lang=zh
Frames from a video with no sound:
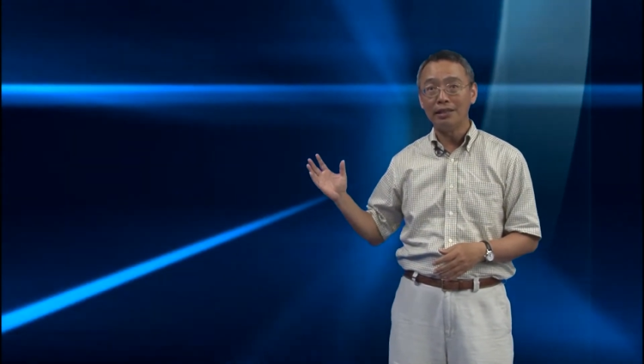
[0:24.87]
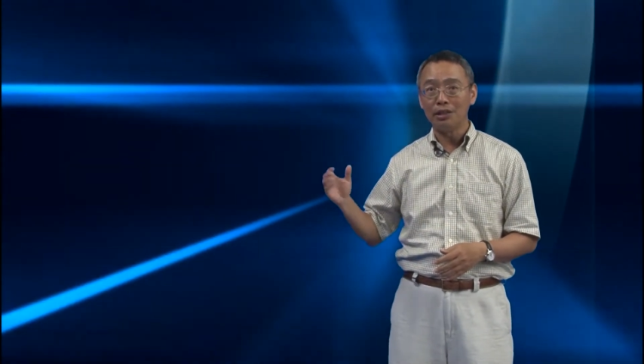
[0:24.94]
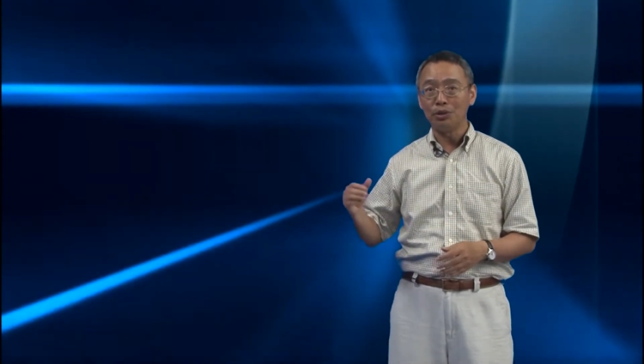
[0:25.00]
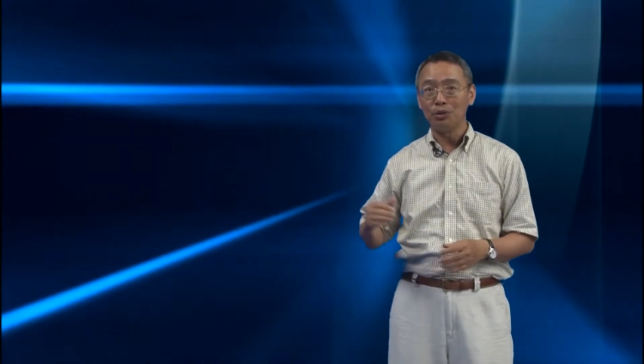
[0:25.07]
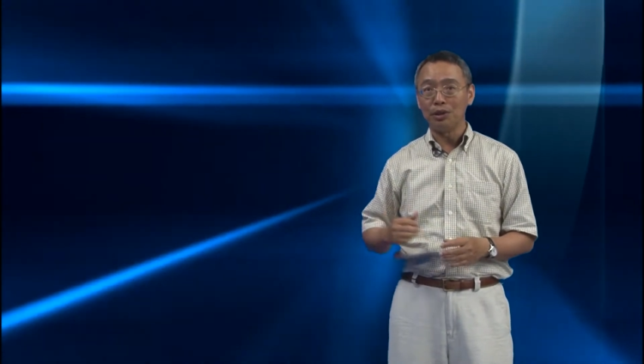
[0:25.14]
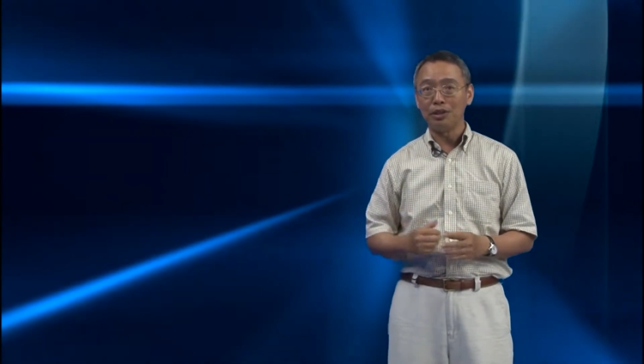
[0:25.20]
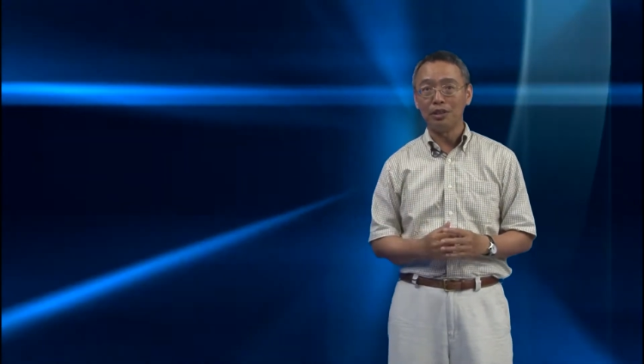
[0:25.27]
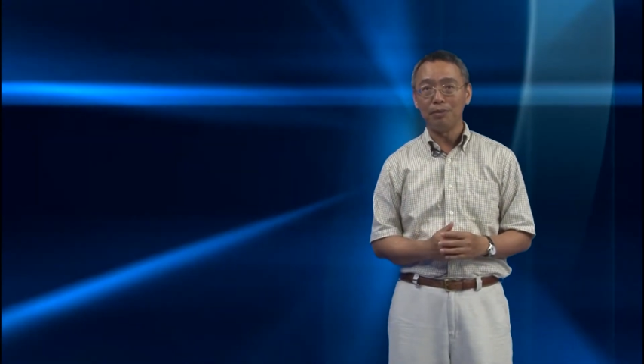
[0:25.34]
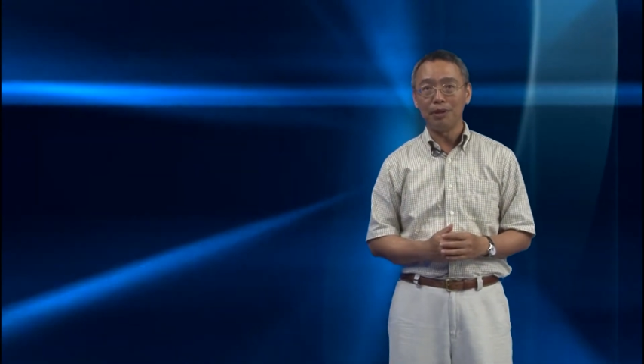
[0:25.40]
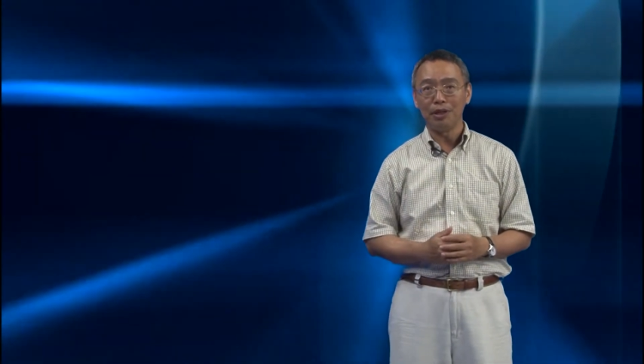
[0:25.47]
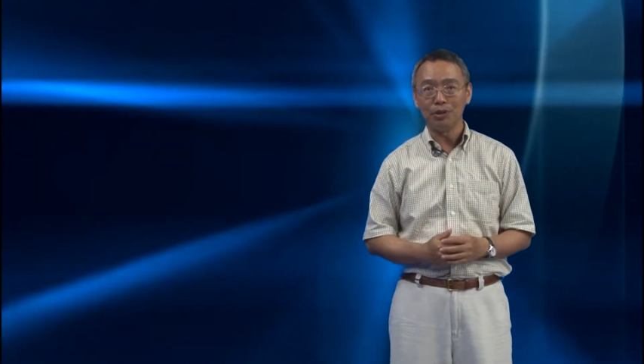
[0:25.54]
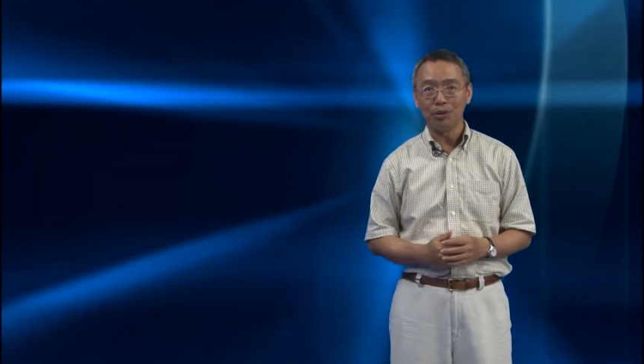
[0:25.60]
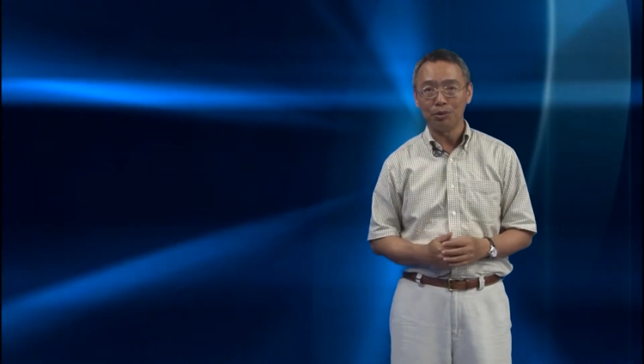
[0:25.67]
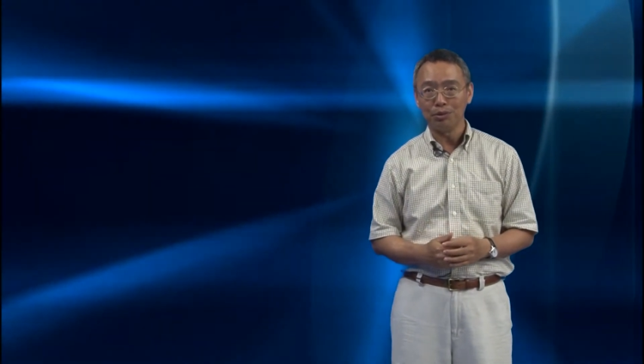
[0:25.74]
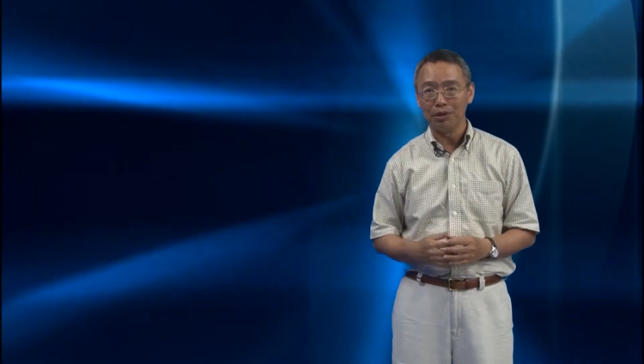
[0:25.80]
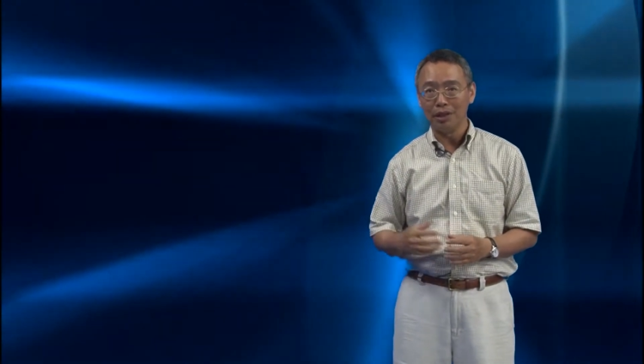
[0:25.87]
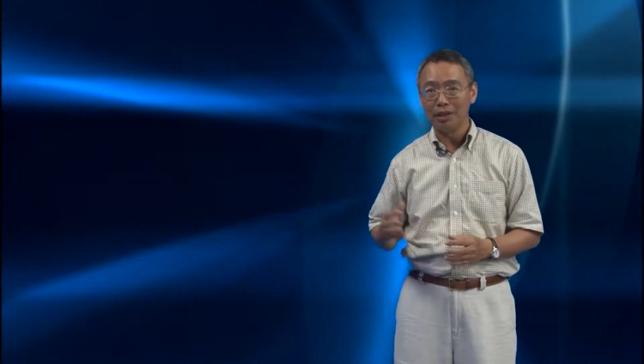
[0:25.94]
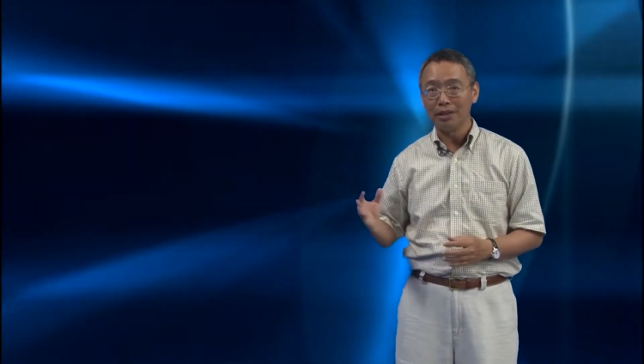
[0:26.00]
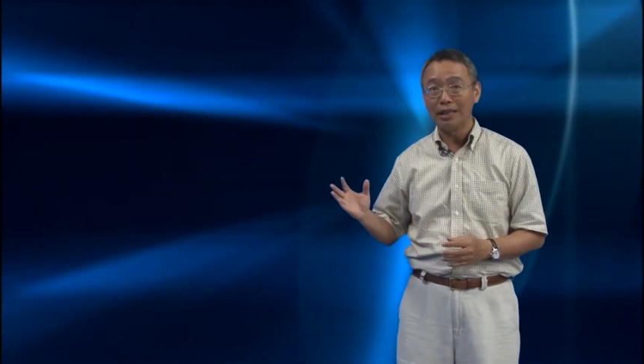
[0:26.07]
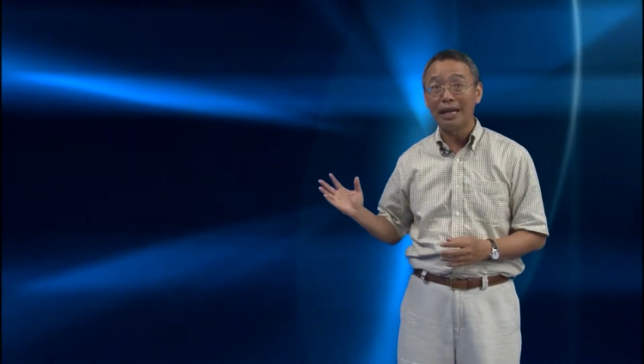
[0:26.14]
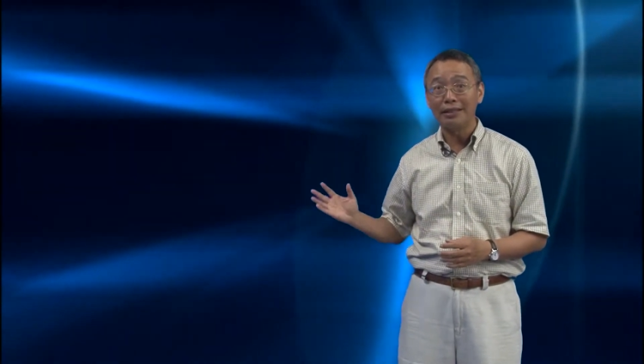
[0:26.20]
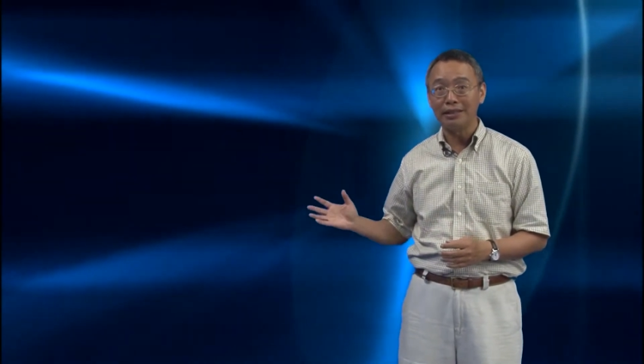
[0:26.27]
型随机变数的
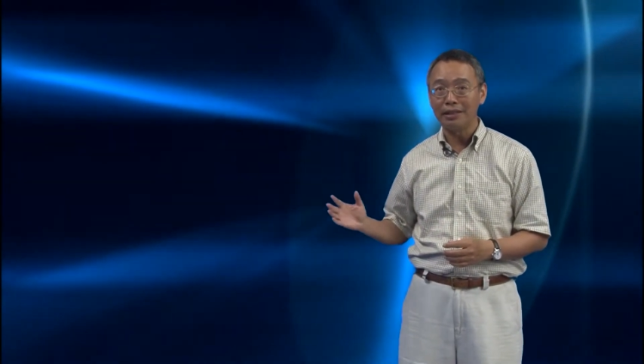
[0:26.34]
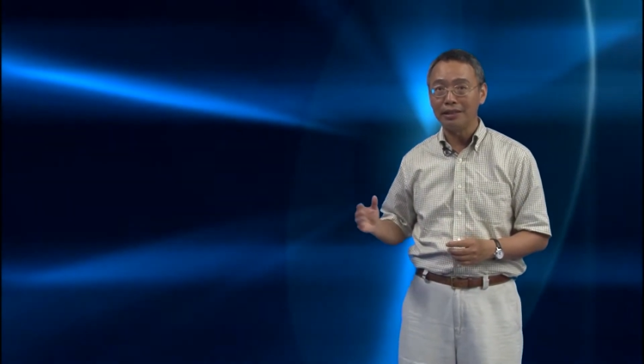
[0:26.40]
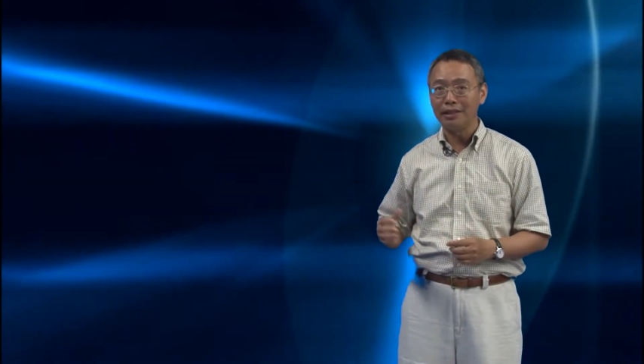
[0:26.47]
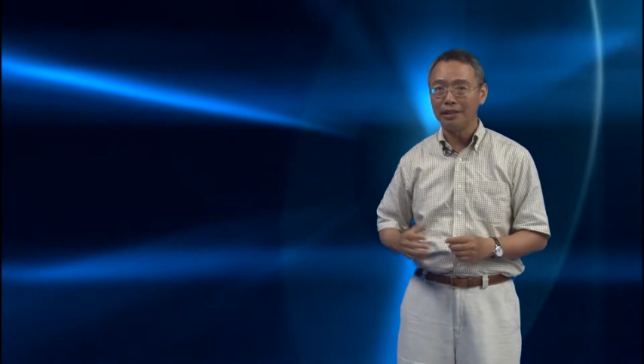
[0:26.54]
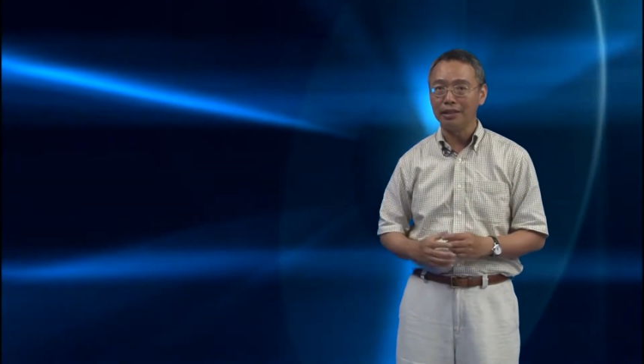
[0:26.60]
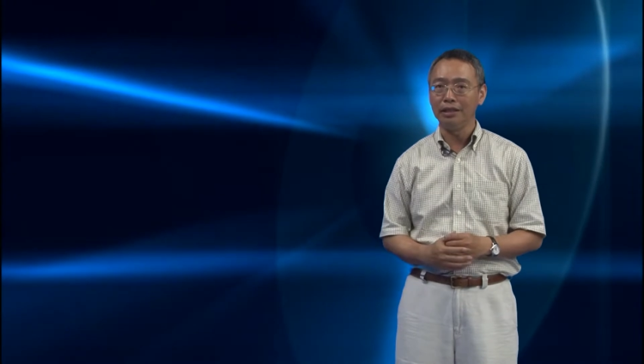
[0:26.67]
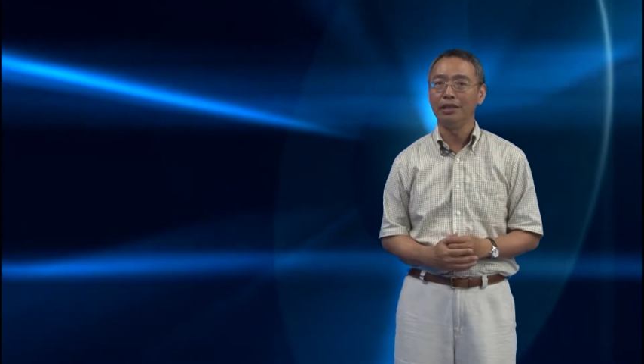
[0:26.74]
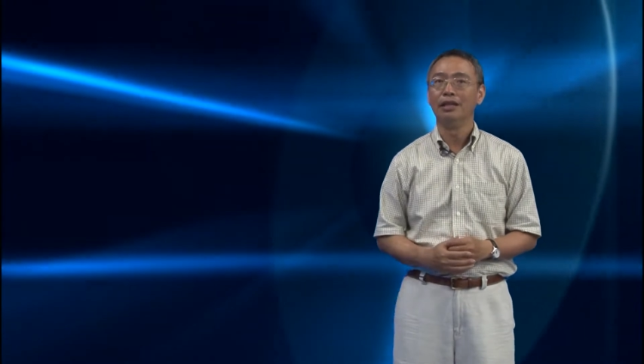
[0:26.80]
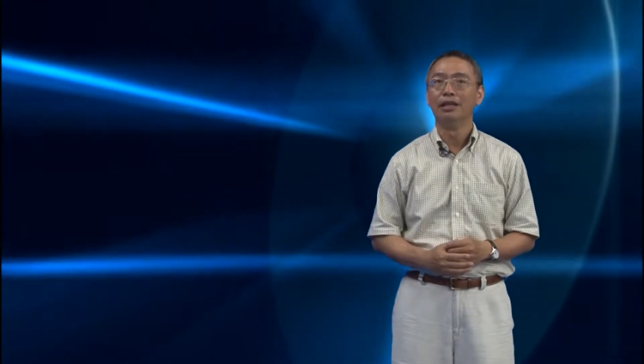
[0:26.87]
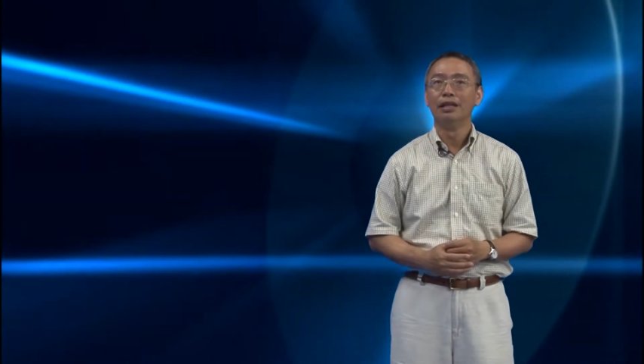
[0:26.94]
那些定义，